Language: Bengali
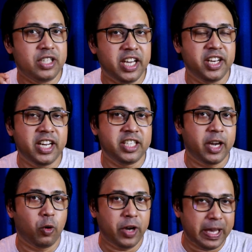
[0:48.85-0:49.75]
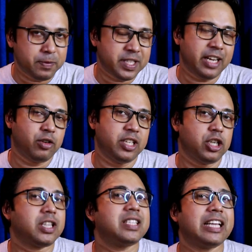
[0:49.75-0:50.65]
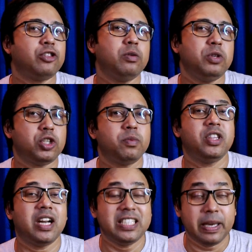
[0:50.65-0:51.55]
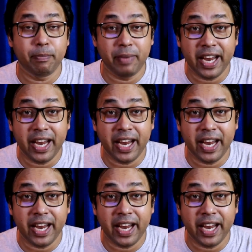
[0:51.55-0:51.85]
ডিগ্রির যে ওয়েবসাইট রয়েছে অর্থাৎ জাতীয় বিশ্ববিদ্যালয়ের যে